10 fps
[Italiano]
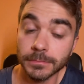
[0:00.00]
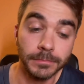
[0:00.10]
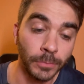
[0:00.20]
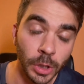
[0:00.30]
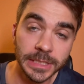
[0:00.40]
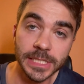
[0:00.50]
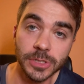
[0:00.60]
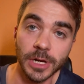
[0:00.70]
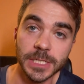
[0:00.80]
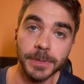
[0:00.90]
Molti se
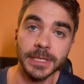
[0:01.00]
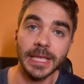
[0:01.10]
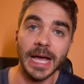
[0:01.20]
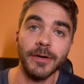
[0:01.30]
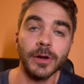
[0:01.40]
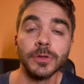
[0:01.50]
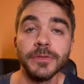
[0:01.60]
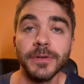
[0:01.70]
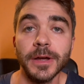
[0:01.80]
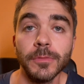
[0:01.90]
lo aspettavano di
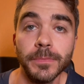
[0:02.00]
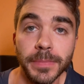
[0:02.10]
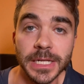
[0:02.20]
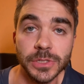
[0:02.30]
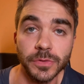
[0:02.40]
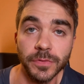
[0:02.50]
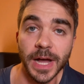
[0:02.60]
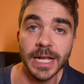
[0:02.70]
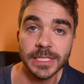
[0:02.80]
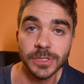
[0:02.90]
fare un passo
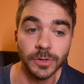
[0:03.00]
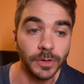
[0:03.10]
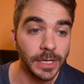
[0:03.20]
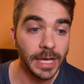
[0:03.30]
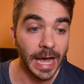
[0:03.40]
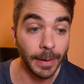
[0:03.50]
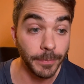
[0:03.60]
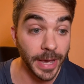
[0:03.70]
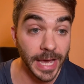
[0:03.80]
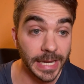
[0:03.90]
falso a
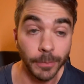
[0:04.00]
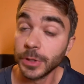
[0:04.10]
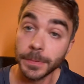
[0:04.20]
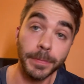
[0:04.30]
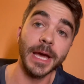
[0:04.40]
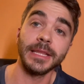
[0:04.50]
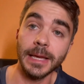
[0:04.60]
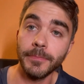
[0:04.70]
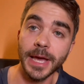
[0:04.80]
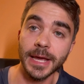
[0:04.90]
Bergamo, di perdere
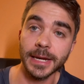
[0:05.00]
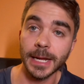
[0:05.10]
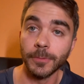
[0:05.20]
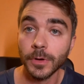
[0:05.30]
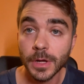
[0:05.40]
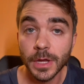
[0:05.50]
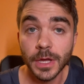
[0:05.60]
a Bergamo.